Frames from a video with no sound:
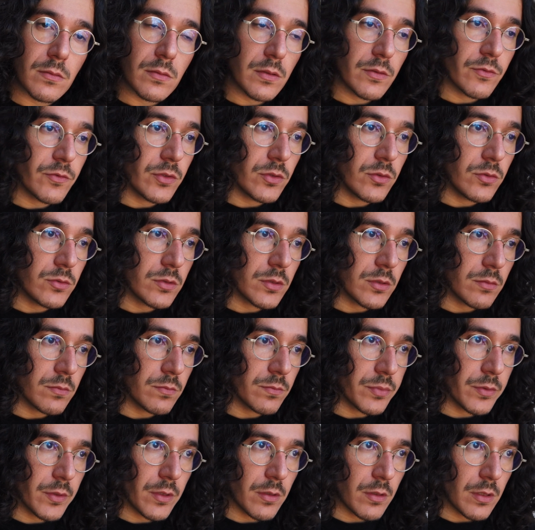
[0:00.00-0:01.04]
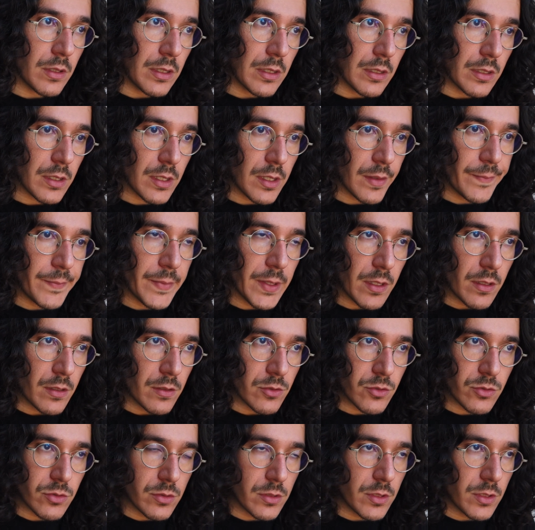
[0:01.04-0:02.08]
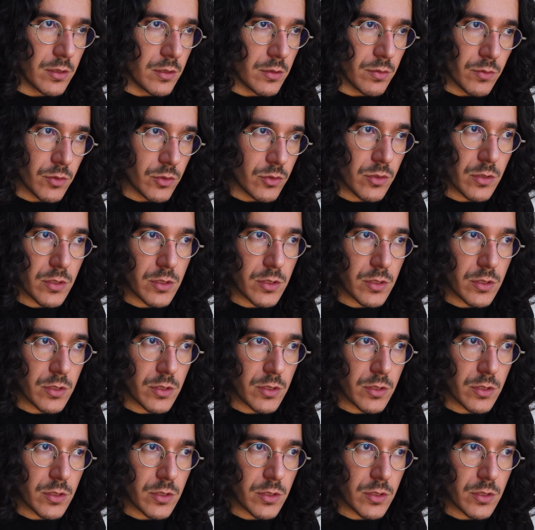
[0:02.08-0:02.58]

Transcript: è venuta un po' a cambiare il suo ritmo,